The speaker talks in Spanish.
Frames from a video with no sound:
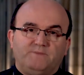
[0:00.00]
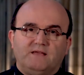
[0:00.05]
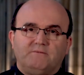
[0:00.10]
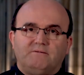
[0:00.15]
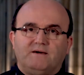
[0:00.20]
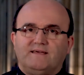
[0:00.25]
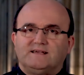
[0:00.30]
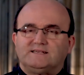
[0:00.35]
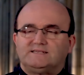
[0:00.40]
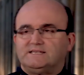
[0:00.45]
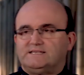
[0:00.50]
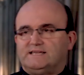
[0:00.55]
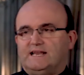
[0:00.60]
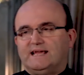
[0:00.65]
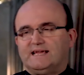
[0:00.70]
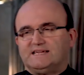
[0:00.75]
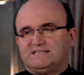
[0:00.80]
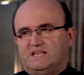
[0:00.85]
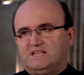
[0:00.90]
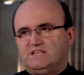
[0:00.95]
privadas es
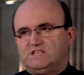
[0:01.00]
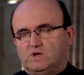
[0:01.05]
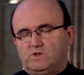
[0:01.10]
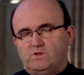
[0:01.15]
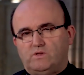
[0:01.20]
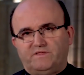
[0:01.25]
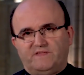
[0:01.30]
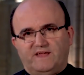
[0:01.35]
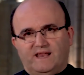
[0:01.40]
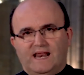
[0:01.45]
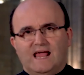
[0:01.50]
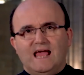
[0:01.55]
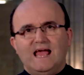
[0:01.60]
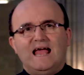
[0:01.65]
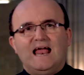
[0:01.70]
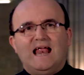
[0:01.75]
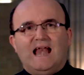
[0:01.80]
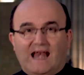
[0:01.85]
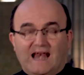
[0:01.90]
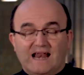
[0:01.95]
en el que se introducen
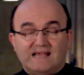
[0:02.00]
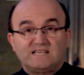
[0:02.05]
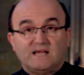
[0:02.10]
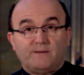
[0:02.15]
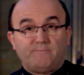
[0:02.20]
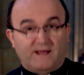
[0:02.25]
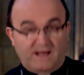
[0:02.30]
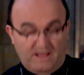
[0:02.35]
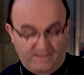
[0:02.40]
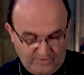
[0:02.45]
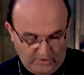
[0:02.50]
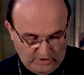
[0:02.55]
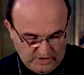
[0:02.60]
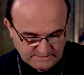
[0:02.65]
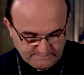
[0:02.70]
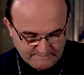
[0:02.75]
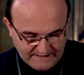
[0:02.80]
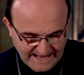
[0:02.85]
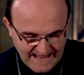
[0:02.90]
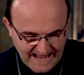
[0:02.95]
las
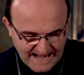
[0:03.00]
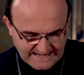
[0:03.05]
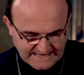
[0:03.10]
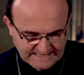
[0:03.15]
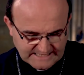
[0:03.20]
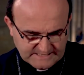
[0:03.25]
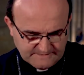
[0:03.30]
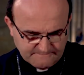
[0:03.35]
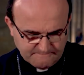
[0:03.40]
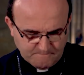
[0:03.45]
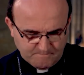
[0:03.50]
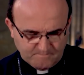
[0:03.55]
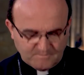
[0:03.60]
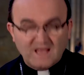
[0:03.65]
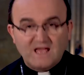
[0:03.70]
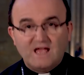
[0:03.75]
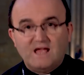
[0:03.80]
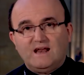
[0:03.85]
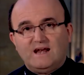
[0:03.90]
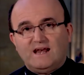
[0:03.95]
apariciones marianas.
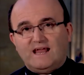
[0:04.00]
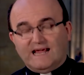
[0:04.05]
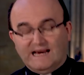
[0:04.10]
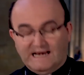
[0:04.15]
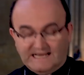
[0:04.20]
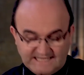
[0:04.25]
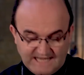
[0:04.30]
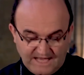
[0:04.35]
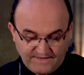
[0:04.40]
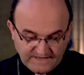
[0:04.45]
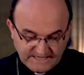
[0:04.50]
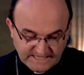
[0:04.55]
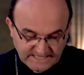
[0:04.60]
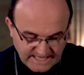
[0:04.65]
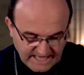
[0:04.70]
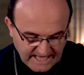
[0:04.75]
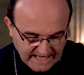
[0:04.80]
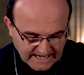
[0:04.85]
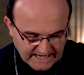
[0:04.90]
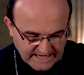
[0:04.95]
La Iglesia
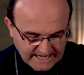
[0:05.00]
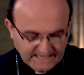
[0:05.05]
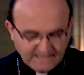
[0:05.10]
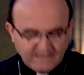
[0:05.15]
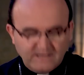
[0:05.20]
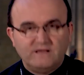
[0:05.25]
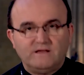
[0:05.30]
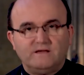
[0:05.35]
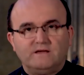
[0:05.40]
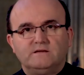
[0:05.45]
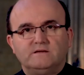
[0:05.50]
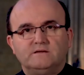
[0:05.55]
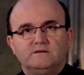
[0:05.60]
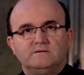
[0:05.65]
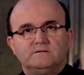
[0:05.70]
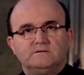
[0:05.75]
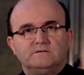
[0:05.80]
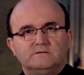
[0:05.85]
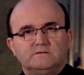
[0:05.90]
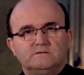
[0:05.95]
discierne,
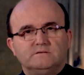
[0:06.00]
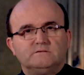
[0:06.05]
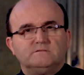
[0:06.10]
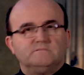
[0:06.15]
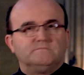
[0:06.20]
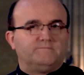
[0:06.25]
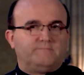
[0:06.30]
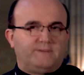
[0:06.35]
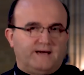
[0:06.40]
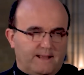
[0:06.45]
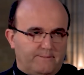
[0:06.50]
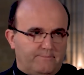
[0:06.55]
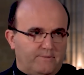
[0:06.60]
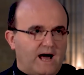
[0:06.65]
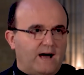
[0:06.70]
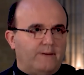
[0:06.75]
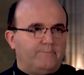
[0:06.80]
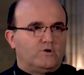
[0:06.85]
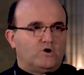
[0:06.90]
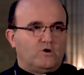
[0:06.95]
para
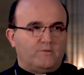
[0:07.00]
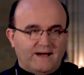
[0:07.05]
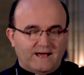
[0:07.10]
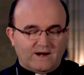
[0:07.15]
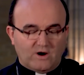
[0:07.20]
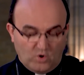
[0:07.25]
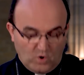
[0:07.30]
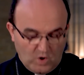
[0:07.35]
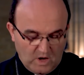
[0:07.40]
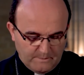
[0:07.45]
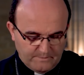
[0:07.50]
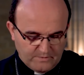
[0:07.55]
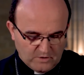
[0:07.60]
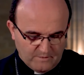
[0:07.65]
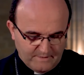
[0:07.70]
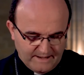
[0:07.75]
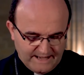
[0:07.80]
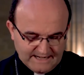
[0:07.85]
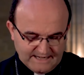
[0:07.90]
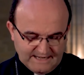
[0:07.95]
aprobar o no
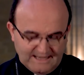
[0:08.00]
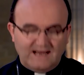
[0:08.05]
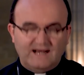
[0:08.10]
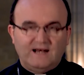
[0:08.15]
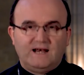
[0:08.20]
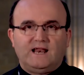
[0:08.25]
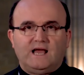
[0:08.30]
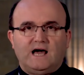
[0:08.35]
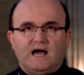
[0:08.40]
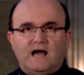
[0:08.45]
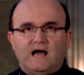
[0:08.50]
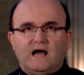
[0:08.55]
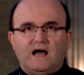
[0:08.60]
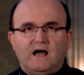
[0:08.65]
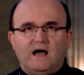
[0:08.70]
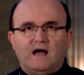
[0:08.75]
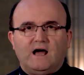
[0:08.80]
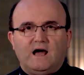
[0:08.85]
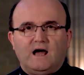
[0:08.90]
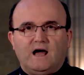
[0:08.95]
aprobar, la
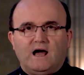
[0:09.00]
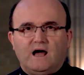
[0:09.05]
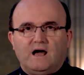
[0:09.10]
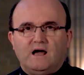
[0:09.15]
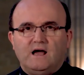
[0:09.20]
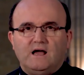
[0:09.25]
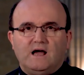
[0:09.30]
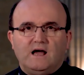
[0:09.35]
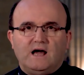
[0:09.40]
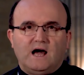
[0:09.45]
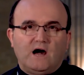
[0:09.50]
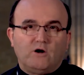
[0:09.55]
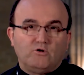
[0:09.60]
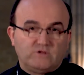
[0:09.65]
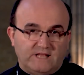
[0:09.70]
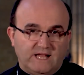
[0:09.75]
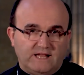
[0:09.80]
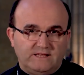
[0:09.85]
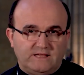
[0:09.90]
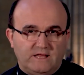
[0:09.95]

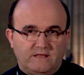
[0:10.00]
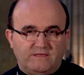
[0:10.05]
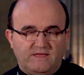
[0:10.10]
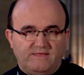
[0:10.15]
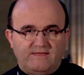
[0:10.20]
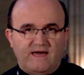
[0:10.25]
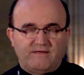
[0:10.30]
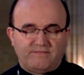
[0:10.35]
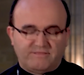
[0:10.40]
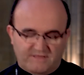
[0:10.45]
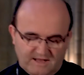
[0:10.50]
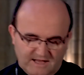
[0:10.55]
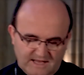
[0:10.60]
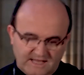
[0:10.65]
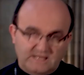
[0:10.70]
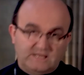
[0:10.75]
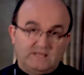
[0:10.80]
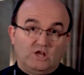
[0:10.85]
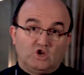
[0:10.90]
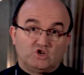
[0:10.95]
autenticidad
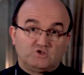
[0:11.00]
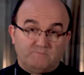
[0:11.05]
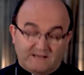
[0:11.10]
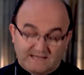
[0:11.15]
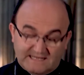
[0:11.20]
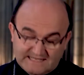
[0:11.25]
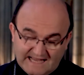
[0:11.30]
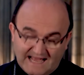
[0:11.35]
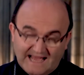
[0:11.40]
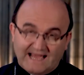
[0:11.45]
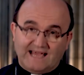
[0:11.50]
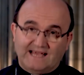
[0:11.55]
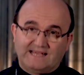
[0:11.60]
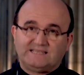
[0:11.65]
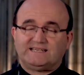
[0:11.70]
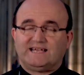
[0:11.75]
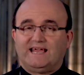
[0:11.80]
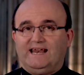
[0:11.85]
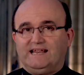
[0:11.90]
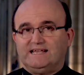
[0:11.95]
de los
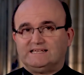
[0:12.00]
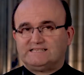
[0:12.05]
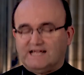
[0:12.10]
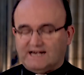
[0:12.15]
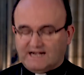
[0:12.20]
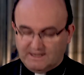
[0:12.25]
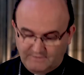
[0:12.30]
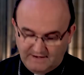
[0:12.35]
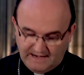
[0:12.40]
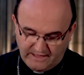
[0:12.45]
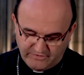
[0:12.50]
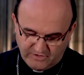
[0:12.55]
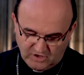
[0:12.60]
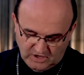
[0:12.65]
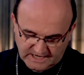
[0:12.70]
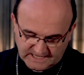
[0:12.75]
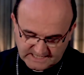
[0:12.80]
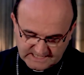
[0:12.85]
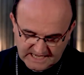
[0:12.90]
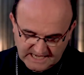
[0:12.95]
mensajes que en esas
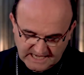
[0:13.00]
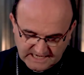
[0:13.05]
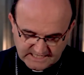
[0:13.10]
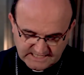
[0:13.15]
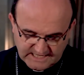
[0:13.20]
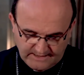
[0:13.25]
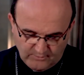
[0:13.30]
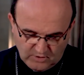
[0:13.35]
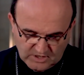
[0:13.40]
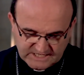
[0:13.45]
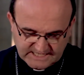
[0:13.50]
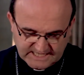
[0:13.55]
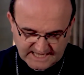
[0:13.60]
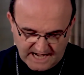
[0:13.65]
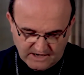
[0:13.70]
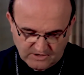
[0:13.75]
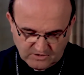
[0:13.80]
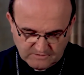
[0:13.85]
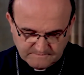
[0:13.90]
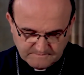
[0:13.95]
revelaciones se
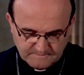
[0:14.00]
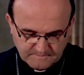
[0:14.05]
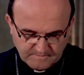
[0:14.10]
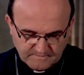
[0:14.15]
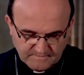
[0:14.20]
muestran. ¿no?